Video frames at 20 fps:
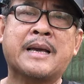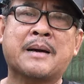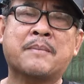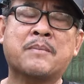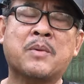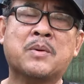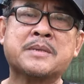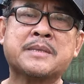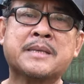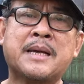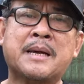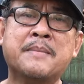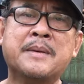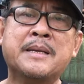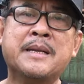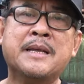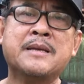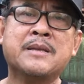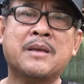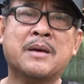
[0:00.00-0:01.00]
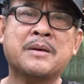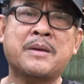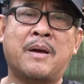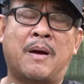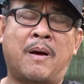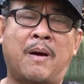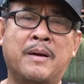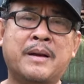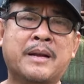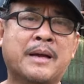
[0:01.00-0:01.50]
dạng bonsai mini nhỏ
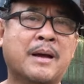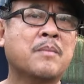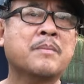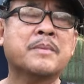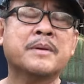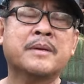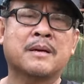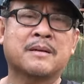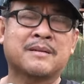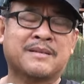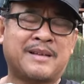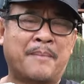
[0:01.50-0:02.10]
nhỏ này không bao giờ